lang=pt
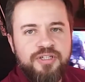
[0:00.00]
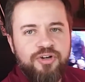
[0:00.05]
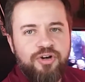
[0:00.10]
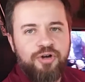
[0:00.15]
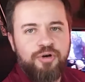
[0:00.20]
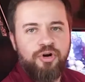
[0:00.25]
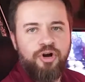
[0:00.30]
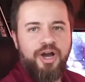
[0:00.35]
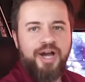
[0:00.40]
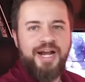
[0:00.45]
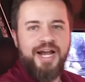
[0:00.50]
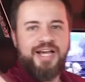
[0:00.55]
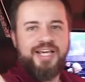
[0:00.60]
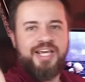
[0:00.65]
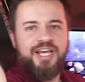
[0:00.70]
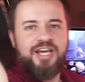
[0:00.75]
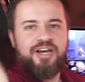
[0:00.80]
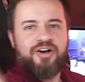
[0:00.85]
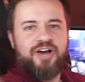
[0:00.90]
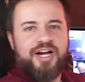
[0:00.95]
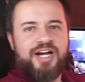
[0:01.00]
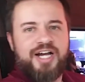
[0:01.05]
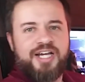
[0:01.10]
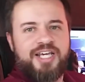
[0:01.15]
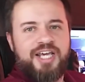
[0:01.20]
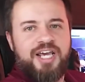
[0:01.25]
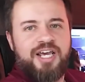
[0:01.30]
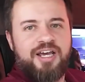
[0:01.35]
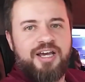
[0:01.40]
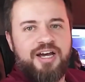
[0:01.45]
Ó, ó HQ, ó,
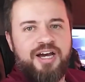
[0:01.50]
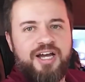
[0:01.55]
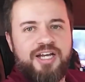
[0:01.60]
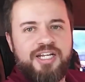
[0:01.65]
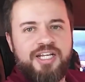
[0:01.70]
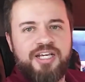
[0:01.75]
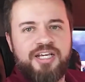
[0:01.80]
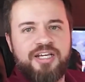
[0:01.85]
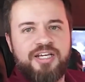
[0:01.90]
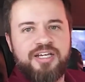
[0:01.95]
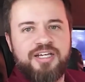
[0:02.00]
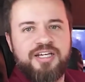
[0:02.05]
HQ. Ali.